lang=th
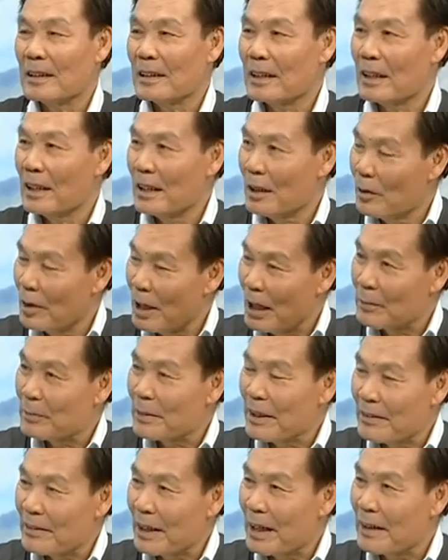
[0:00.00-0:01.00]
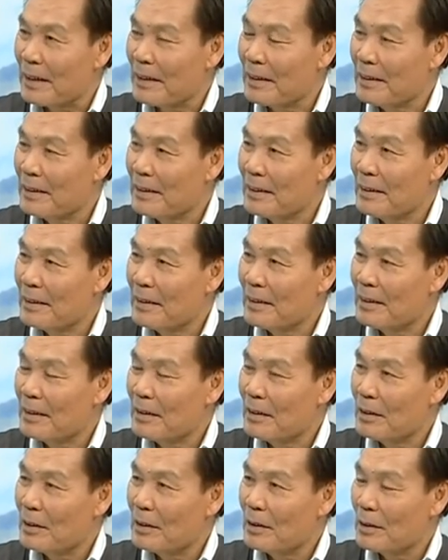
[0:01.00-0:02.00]
ใช่แล้วคก็รับเอาอาหารไปใส่ ใช่ครั
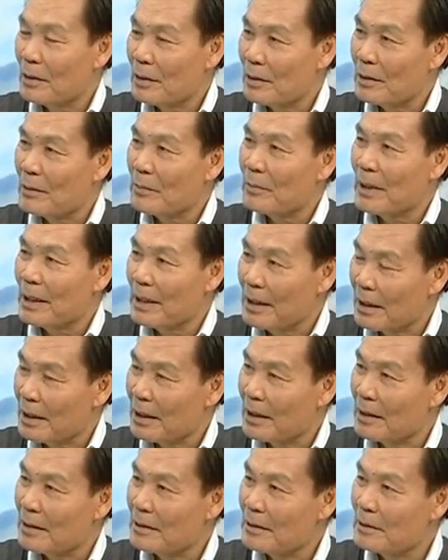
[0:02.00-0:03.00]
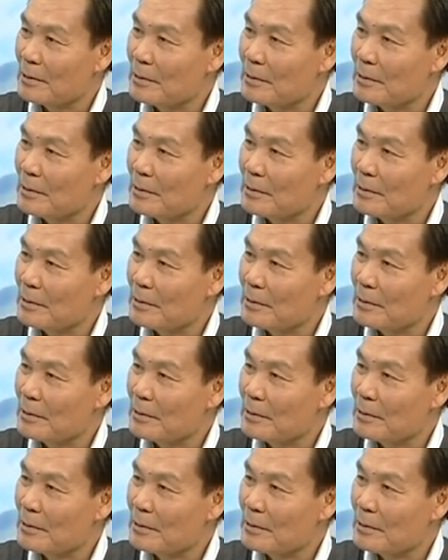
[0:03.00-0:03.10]
บเขาเรียกเนั้น